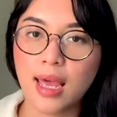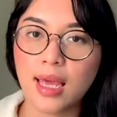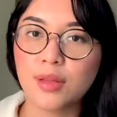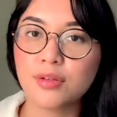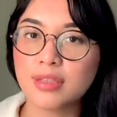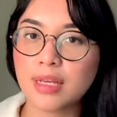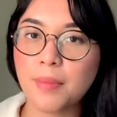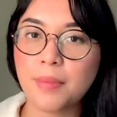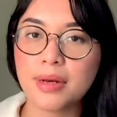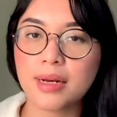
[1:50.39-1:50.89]

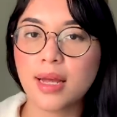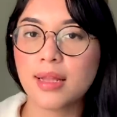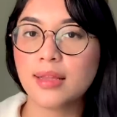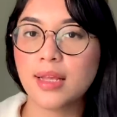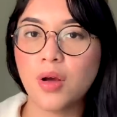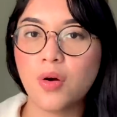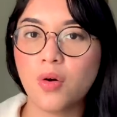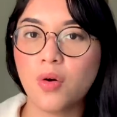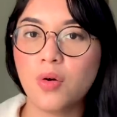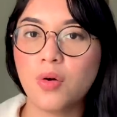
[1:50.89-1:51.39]
itu sama dengan
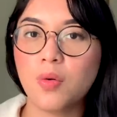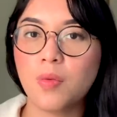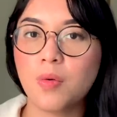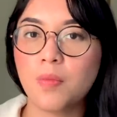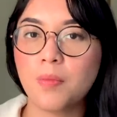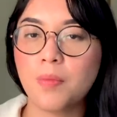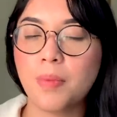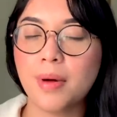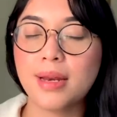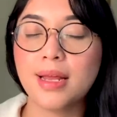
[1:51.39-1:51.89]
TO
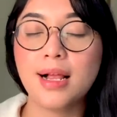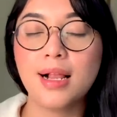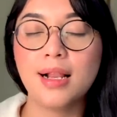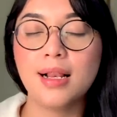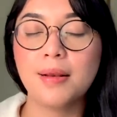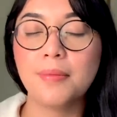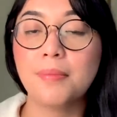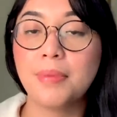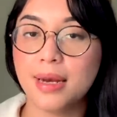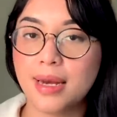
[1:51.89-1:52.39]

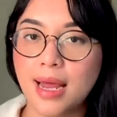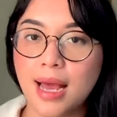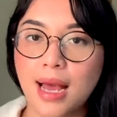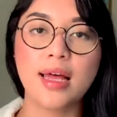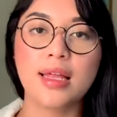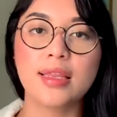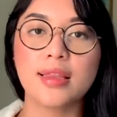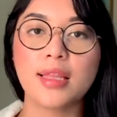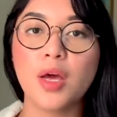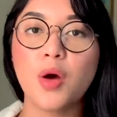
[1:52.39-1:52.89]
Padahal
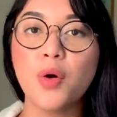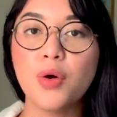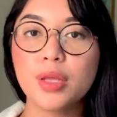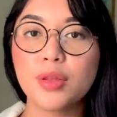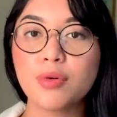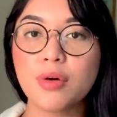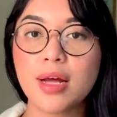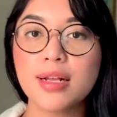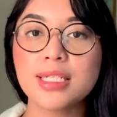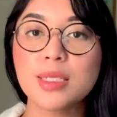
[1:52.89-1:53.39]
beda. TO
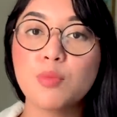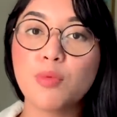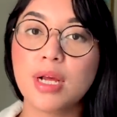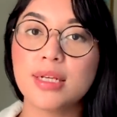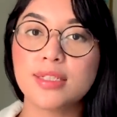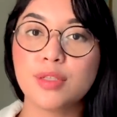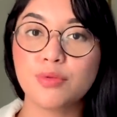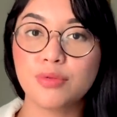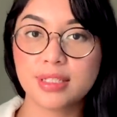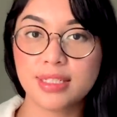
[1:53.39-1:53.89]
itu kan
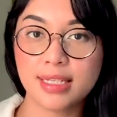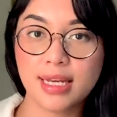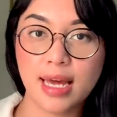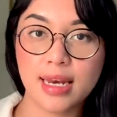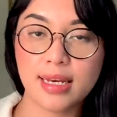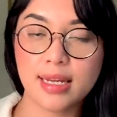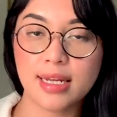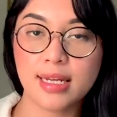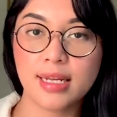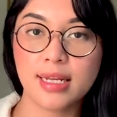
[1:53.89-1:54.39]
simulasi
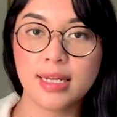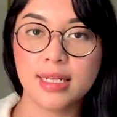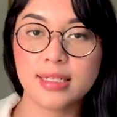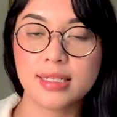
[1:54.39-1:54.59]
ujian nih.